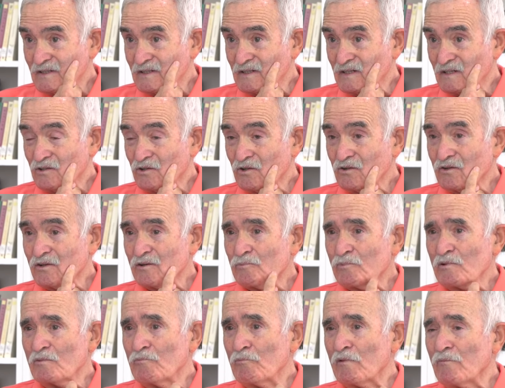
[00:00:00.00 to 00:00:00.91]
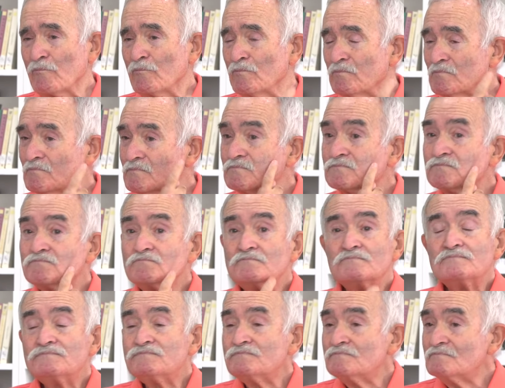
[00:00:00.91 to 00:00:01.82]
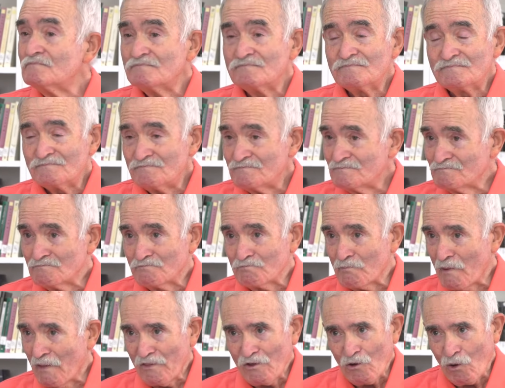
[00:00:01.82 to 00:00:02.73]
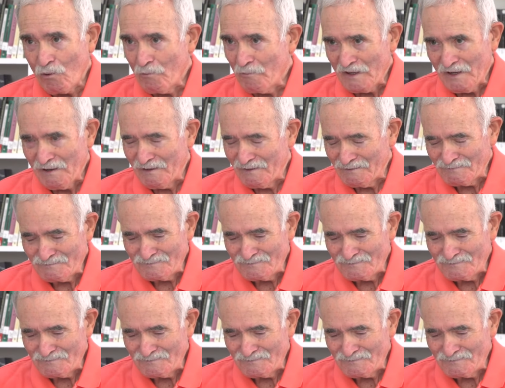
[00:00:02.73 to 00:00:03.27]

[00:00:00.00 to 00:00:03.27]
Y entonces pues me, me dio a mí.